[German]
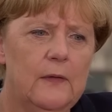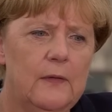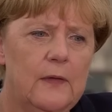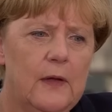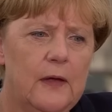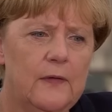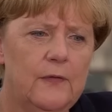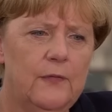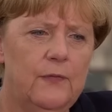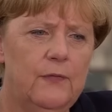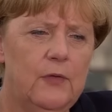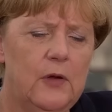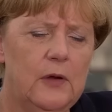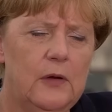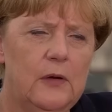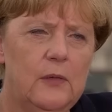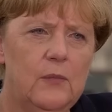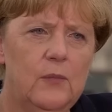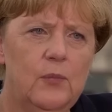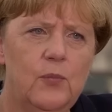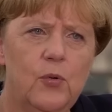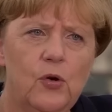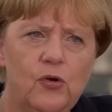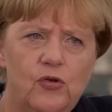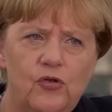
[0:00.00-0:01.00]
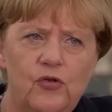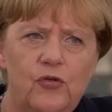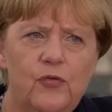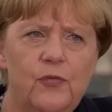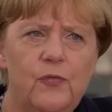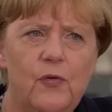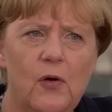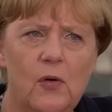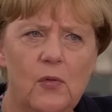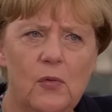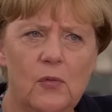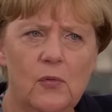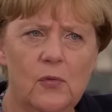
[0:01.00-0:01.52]
dass wir den Putsch
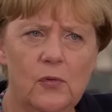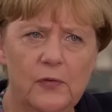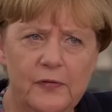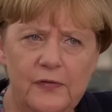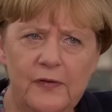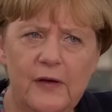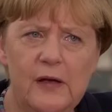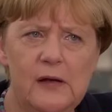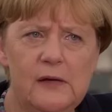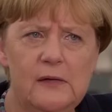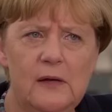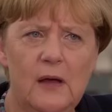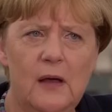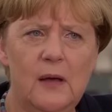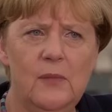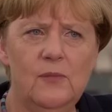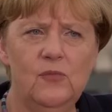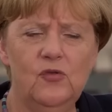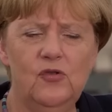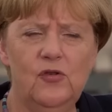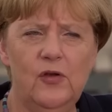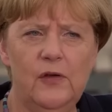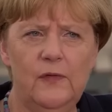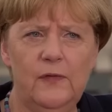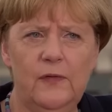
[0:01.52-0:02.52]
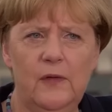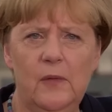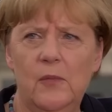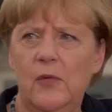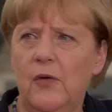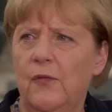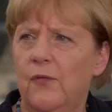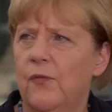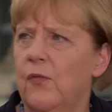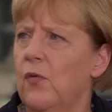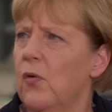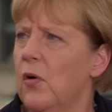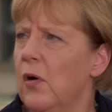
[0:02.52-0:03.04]
verurteilt haben. Stellen Sie sich
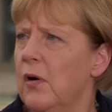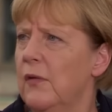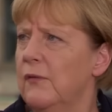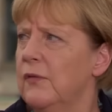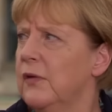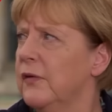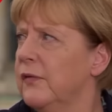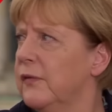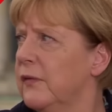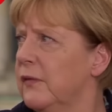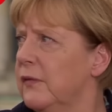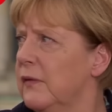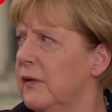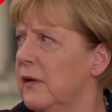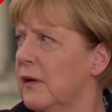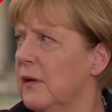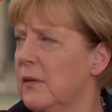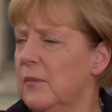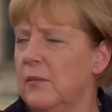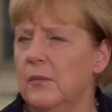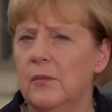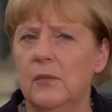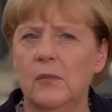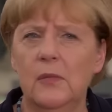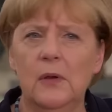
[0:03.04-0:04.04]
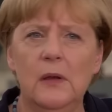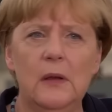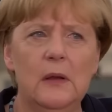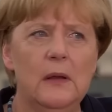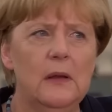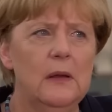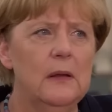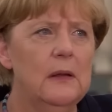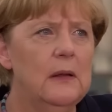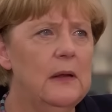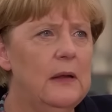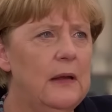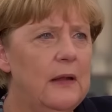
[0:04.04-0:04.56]
einmal vor, wir sind hier im
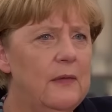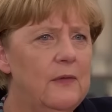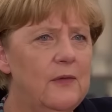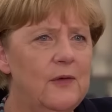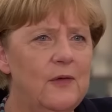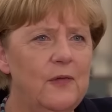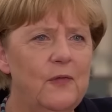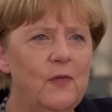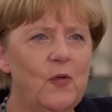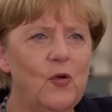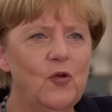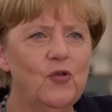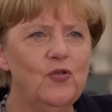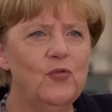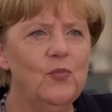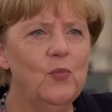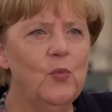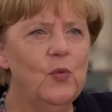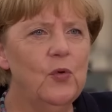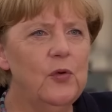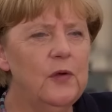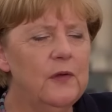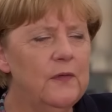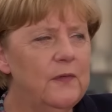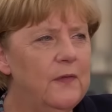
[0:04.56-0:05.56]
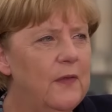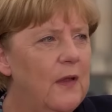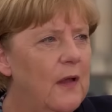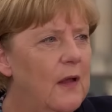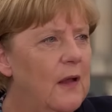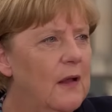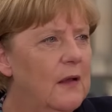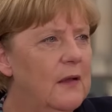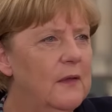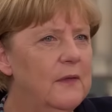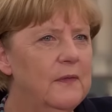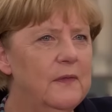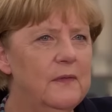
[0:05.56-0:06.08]
Gelände des Deutschen
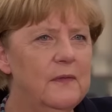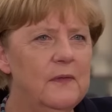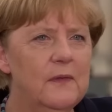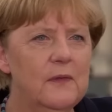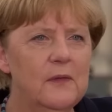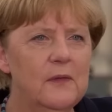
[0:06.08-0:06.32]
Bundestages.